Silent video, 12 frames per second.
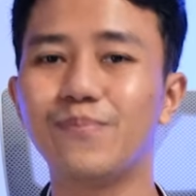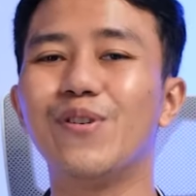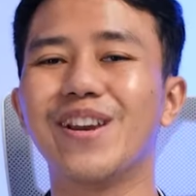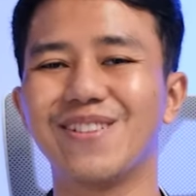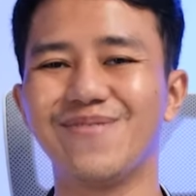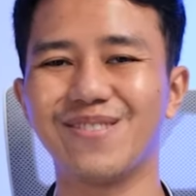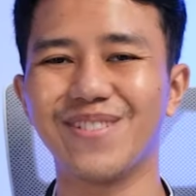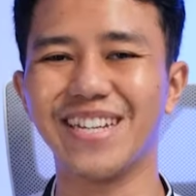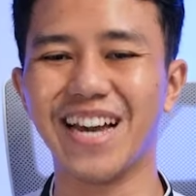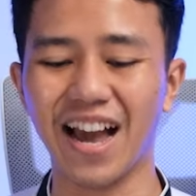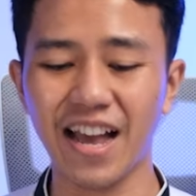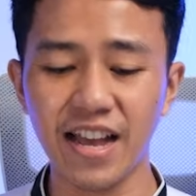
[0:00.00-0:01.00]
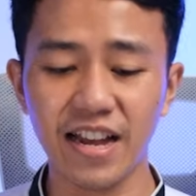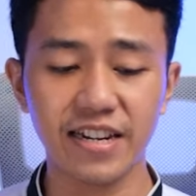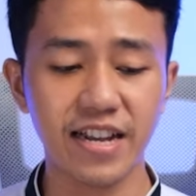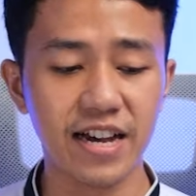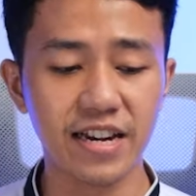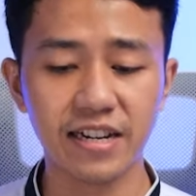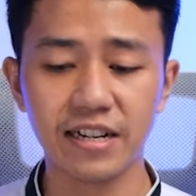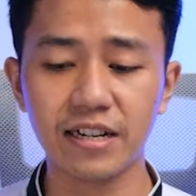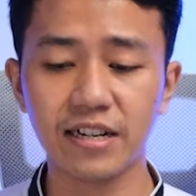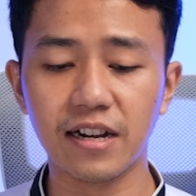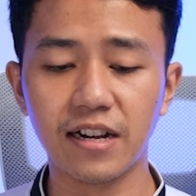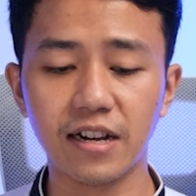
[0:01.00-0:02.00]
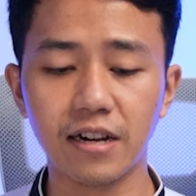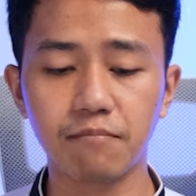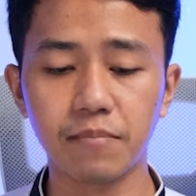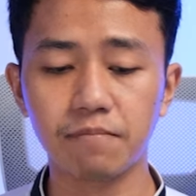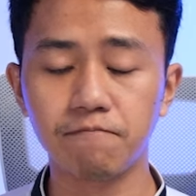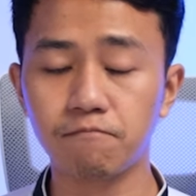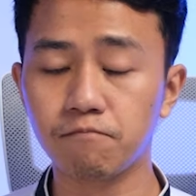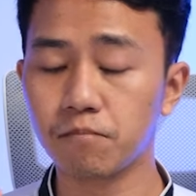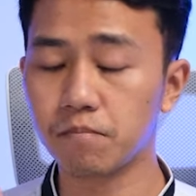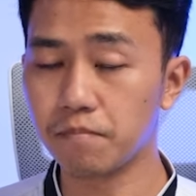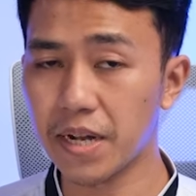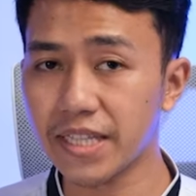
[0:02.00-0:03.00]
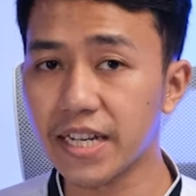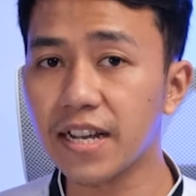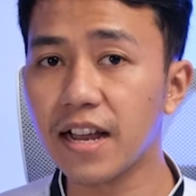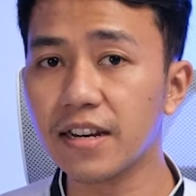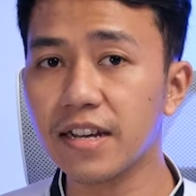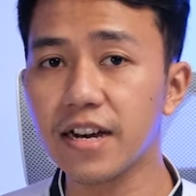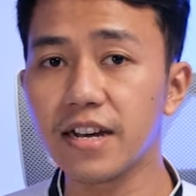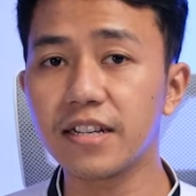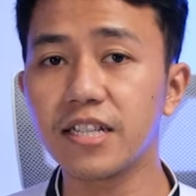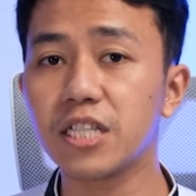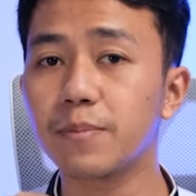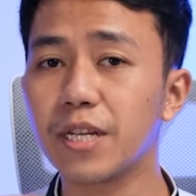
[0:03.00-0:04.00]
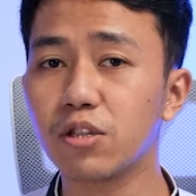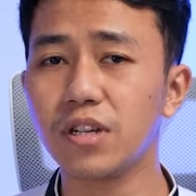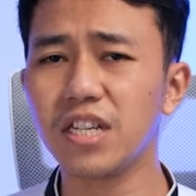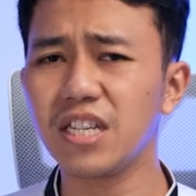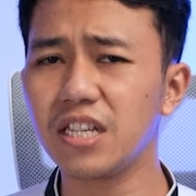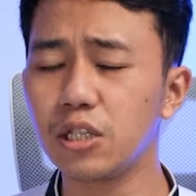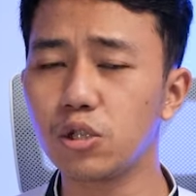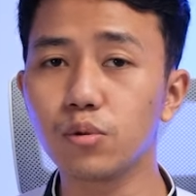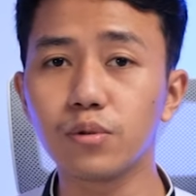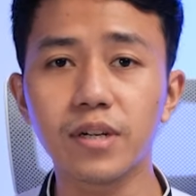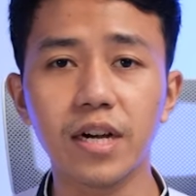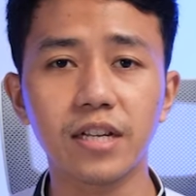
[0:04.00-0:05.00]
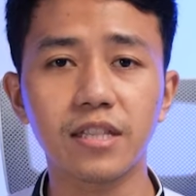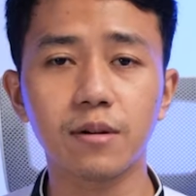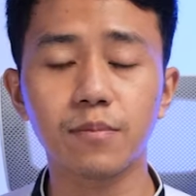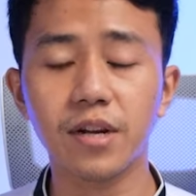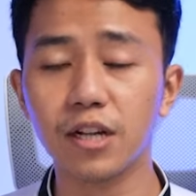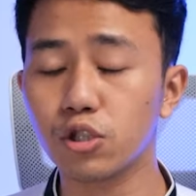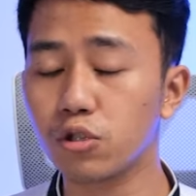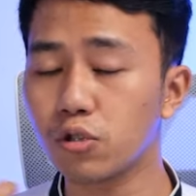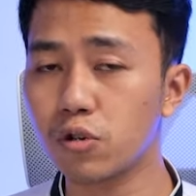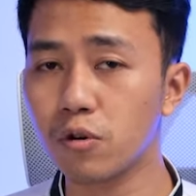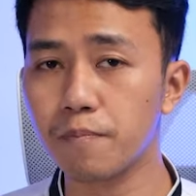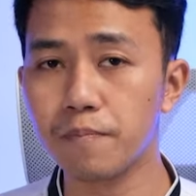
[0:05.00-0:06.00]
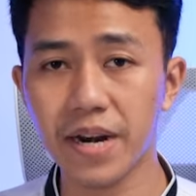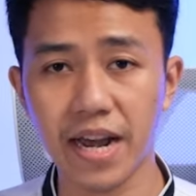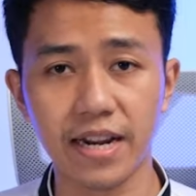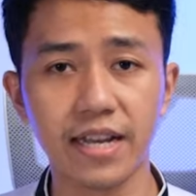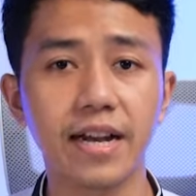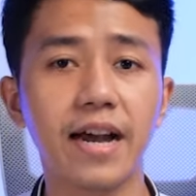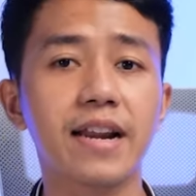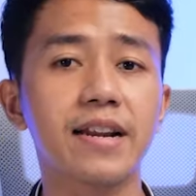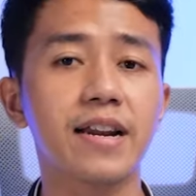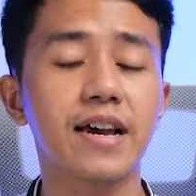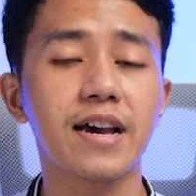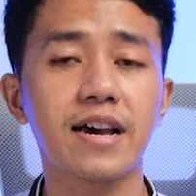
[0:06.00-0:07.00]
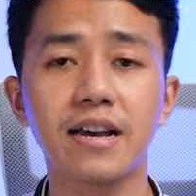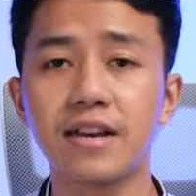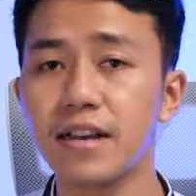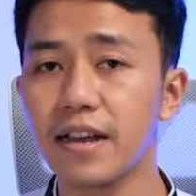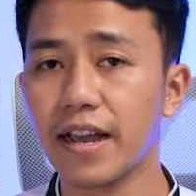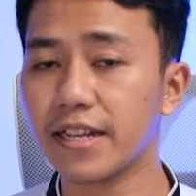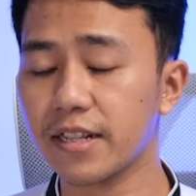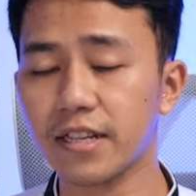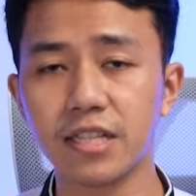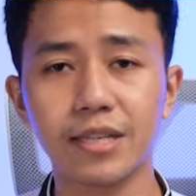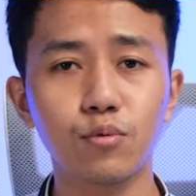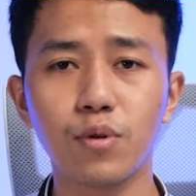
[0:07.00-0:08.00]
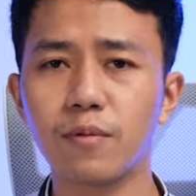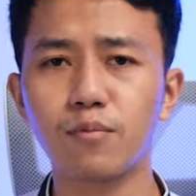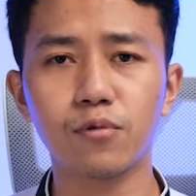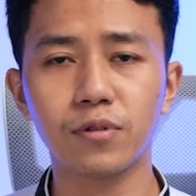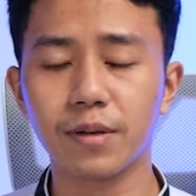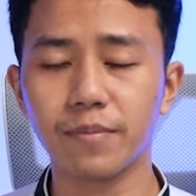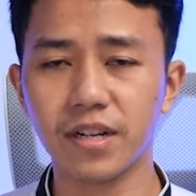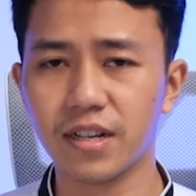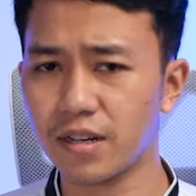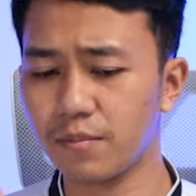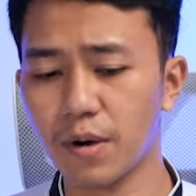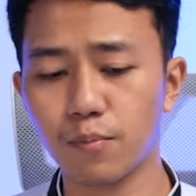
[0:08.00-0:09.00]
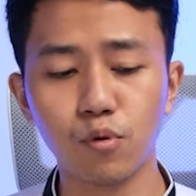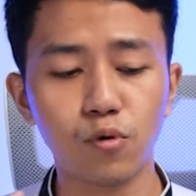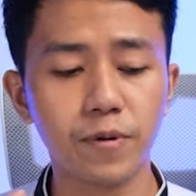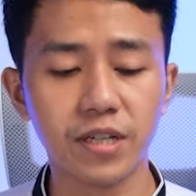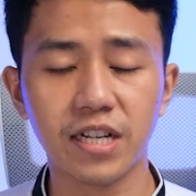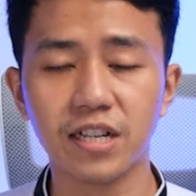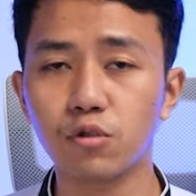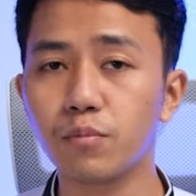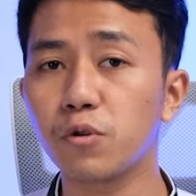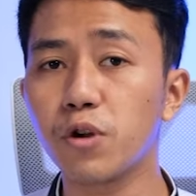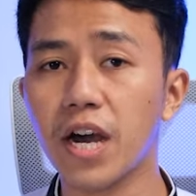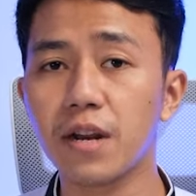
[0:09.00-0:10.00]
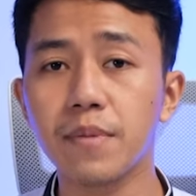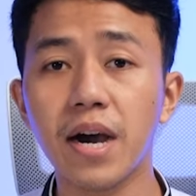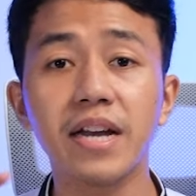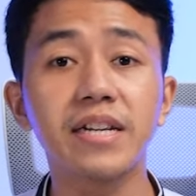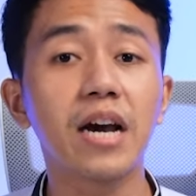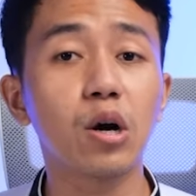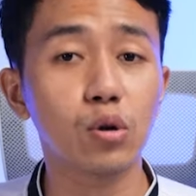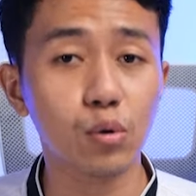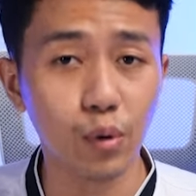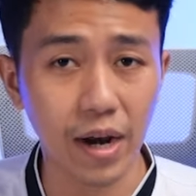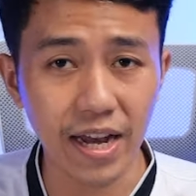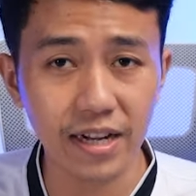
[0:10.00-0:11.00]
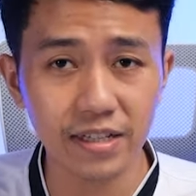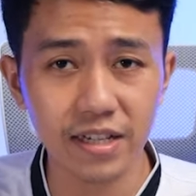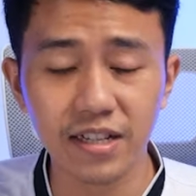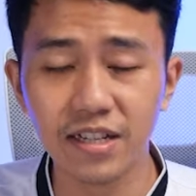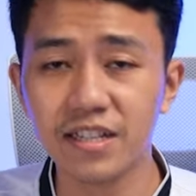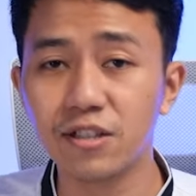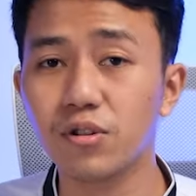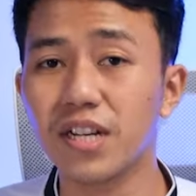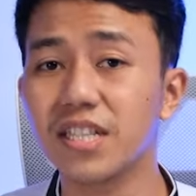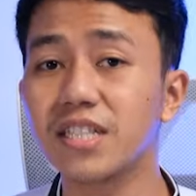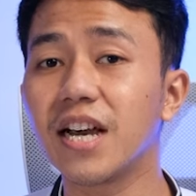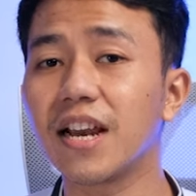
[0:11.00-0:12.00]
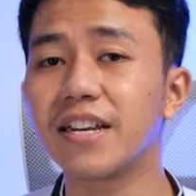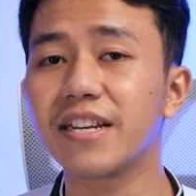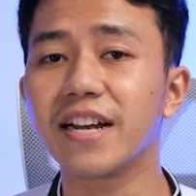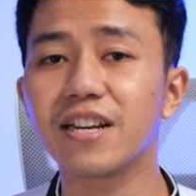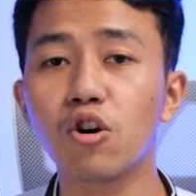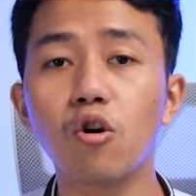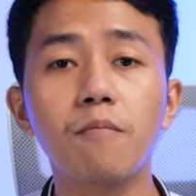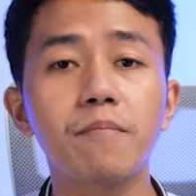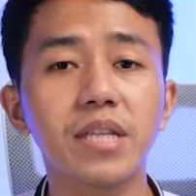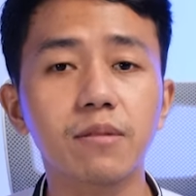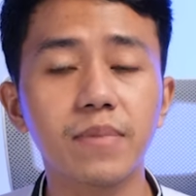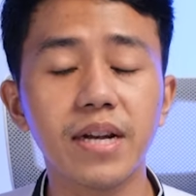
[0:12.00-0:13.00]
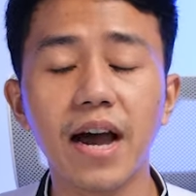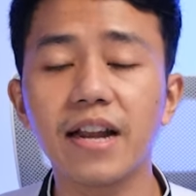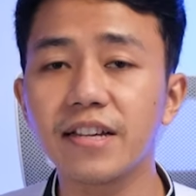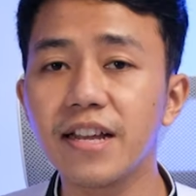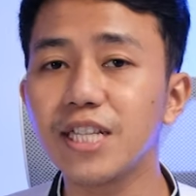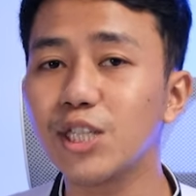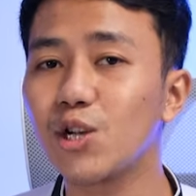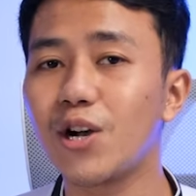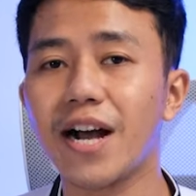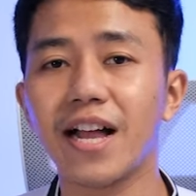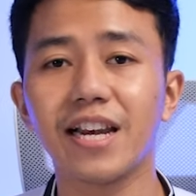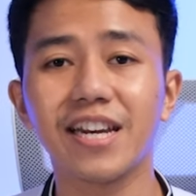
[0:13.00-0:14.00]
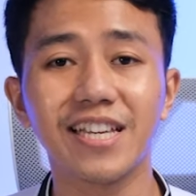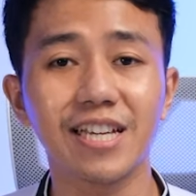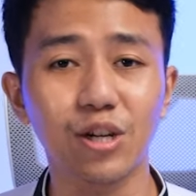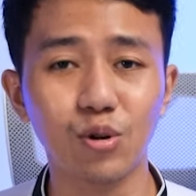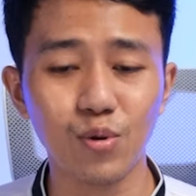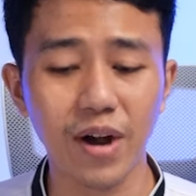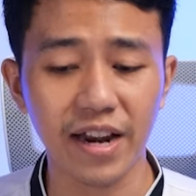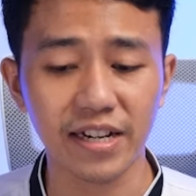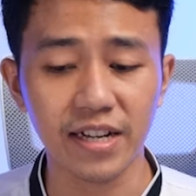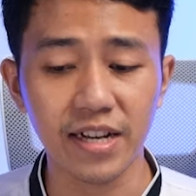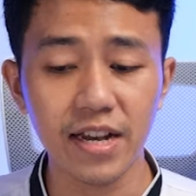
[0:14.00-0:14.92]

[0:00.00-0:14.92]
boleh berbeda. Dan um, material dari sepatu ini juga terbilang cukup menarik karena at least 20 sampai dengan 50% itu menggunakan bahan daur ulang. Jadi ini juga sejalan dengan komitmen Adidas soal lingkungan.